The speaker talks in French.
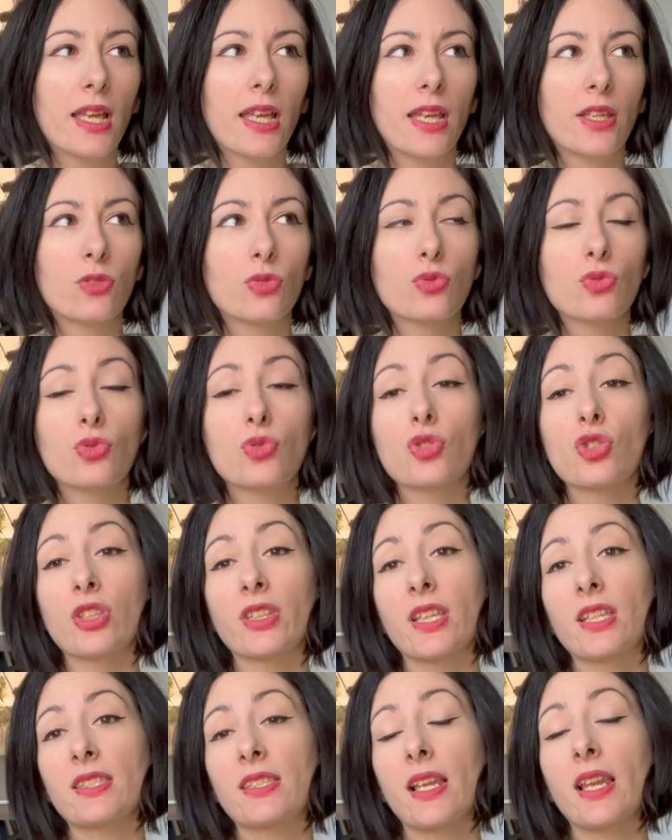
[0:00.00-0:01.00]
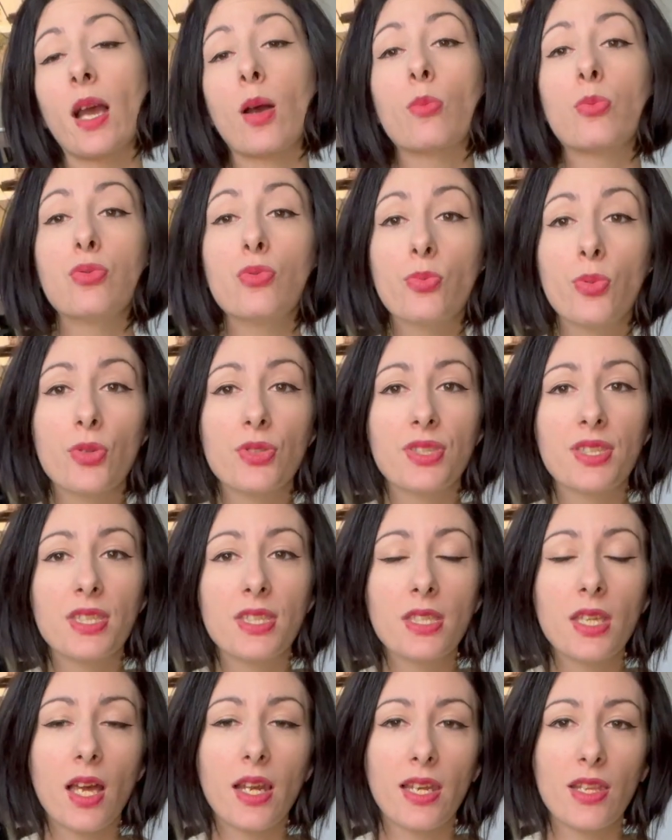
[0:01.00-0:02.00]
Et donc du coup j'en ai installé un plus
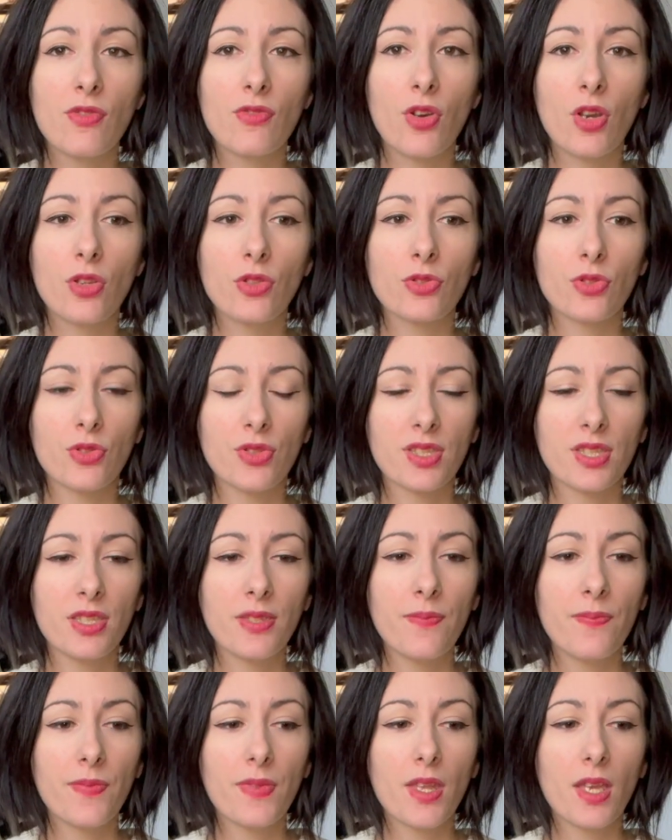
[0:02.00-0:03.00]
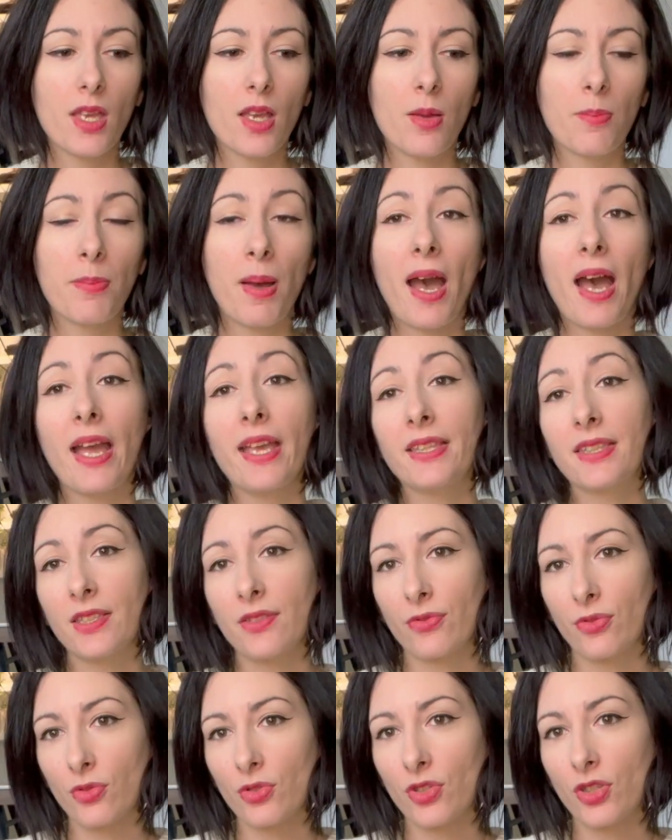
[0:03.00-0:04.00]
petit, un Levoit aussi, pareil
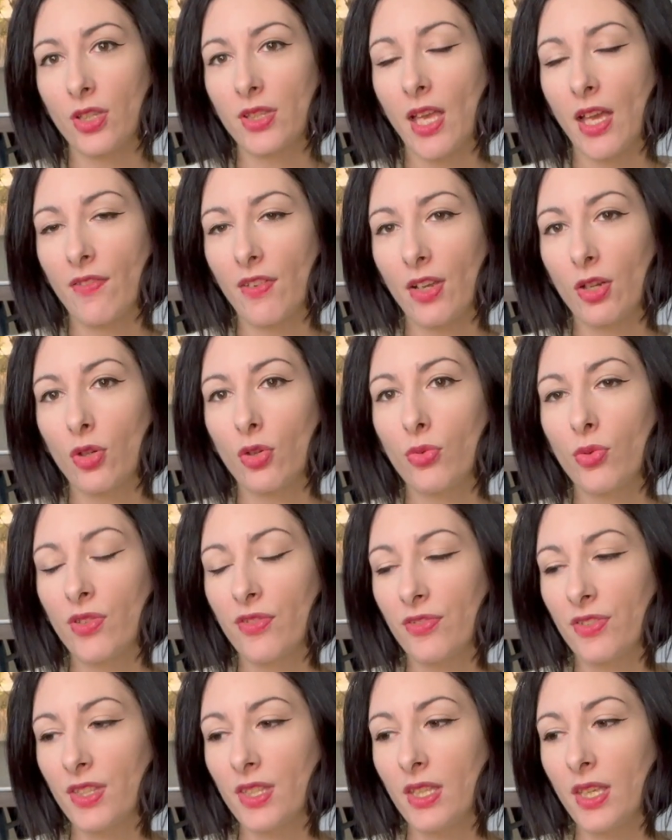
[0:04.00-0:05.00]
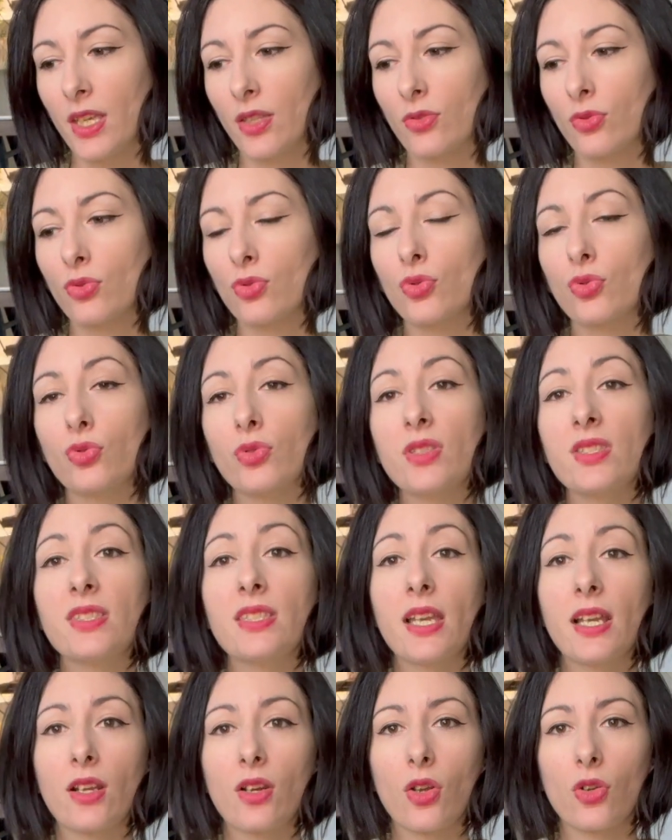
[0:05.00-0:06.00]
qui fonctionne avec le Wi-Fi et donc du coup il se
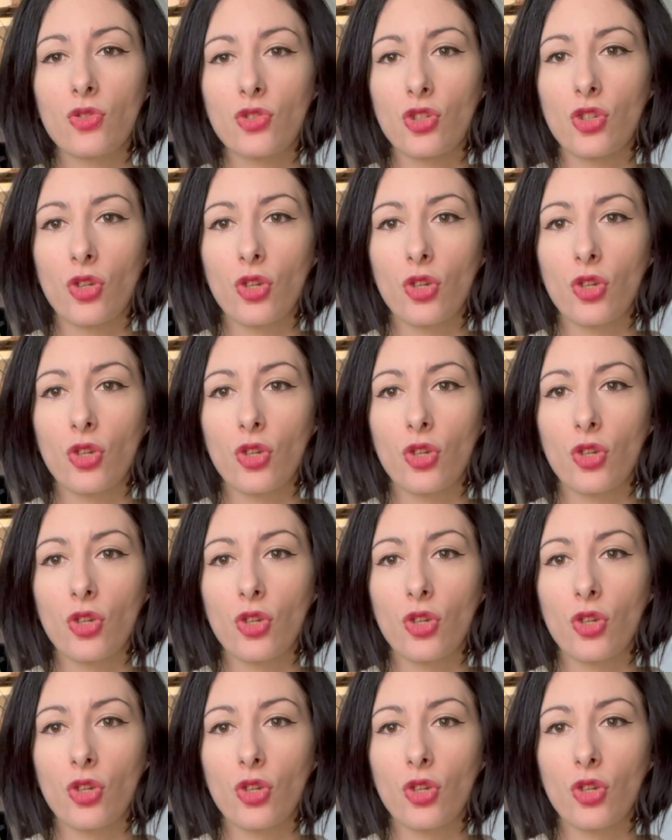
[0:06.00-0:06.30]
déclenche.